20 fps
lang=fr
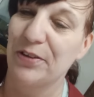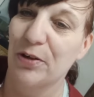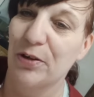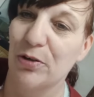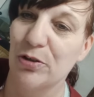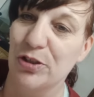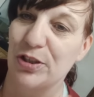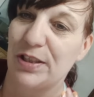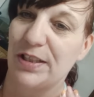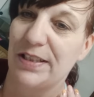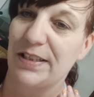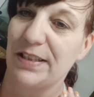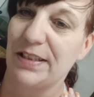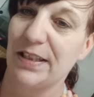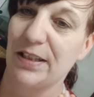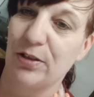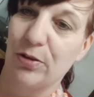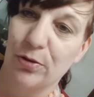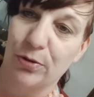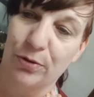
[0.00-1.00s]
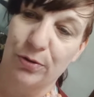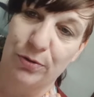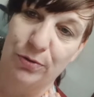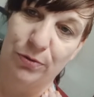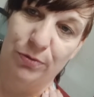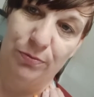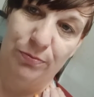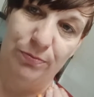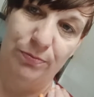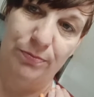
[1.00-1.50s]
Non, j'ai décidé de,
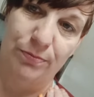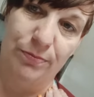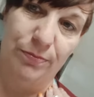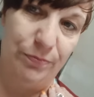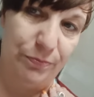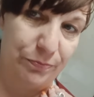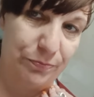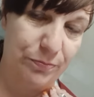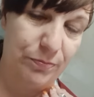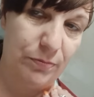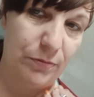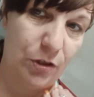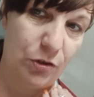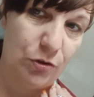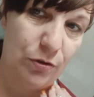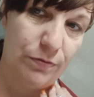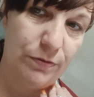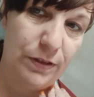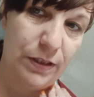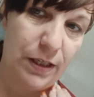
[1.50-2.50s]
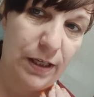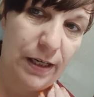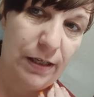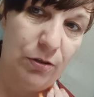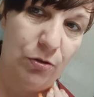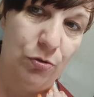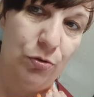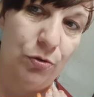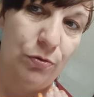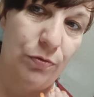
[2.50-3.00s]
de venir
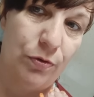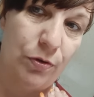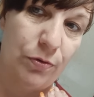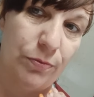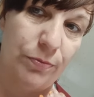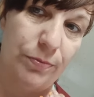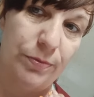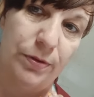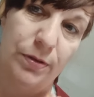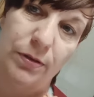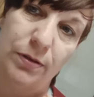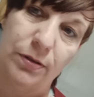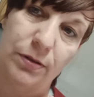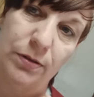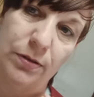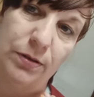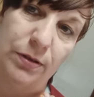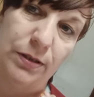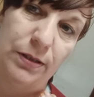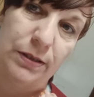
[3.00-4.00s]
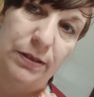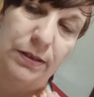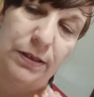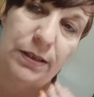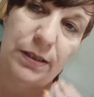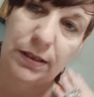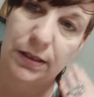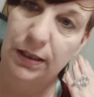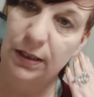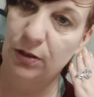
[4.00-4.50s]
avec le devant
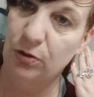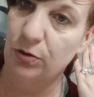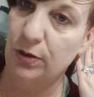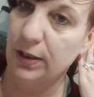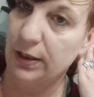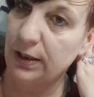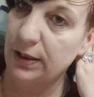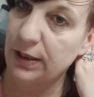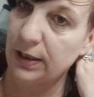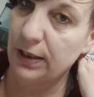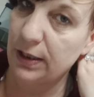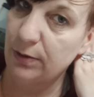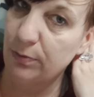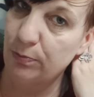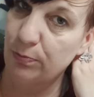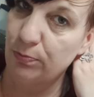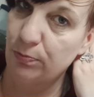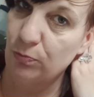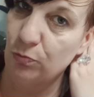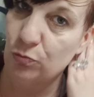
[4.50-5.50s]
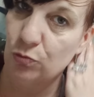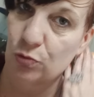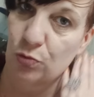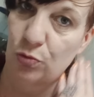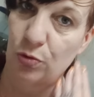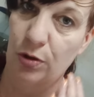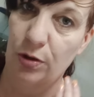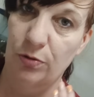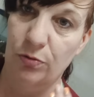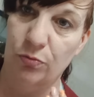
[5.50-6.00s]
ici et le derrière
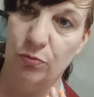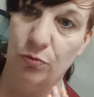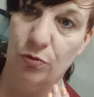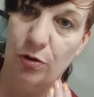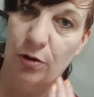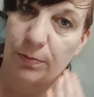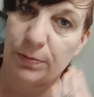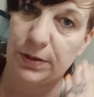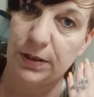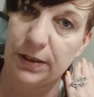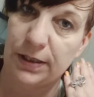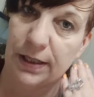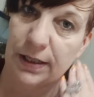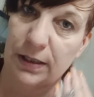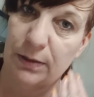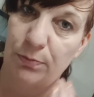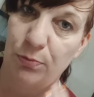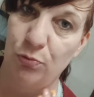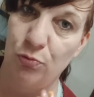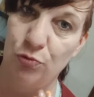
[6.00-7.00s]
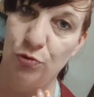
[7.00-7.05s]
donc un petit carré.